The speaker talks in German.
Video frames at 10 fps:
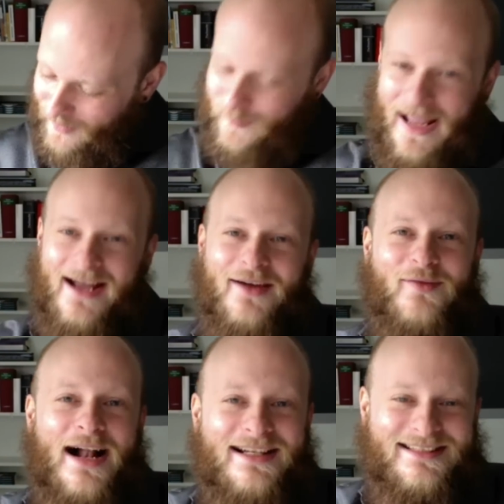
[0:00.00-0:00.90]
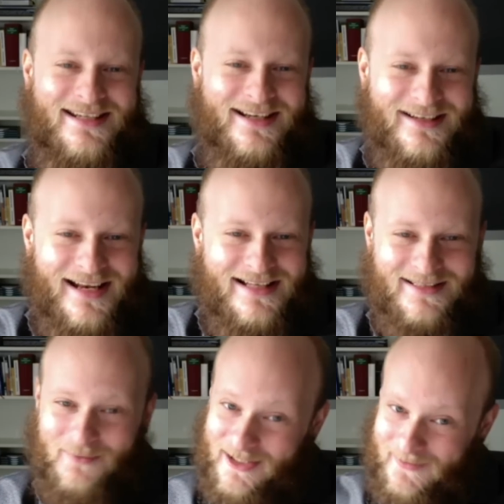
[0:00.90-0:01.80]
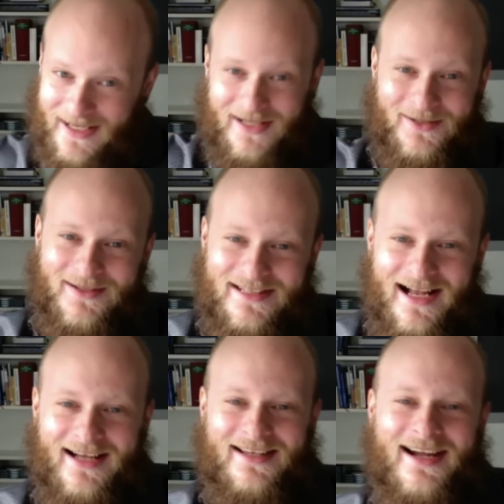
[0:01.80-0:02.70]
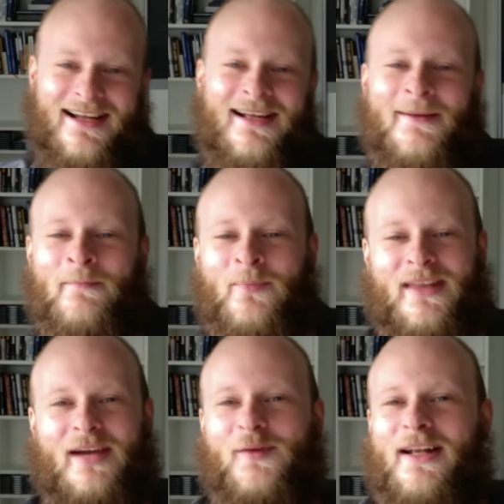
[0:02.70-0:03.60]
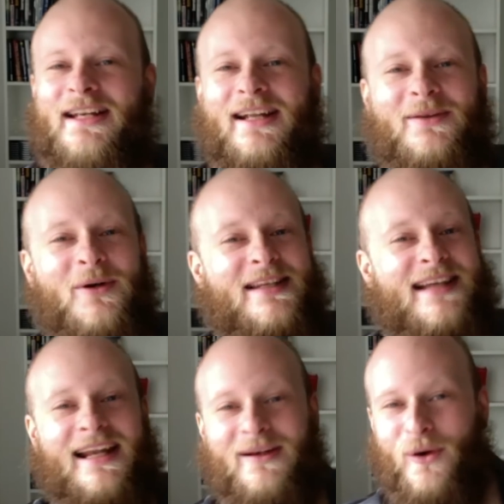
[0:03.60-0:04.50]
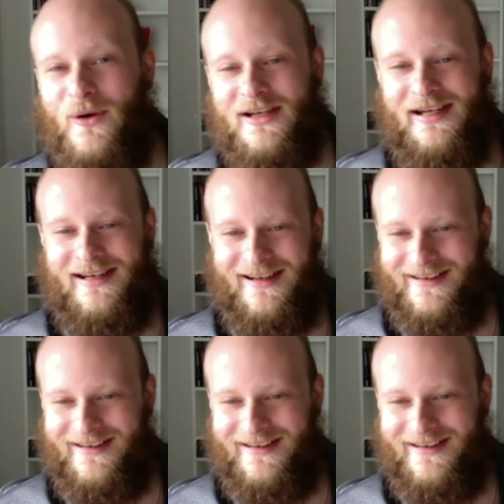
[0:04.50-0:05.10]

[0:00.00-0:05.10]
vergewaltigen lässt, muss man ja schon sagen, ja. Der verliert nur sein logisch,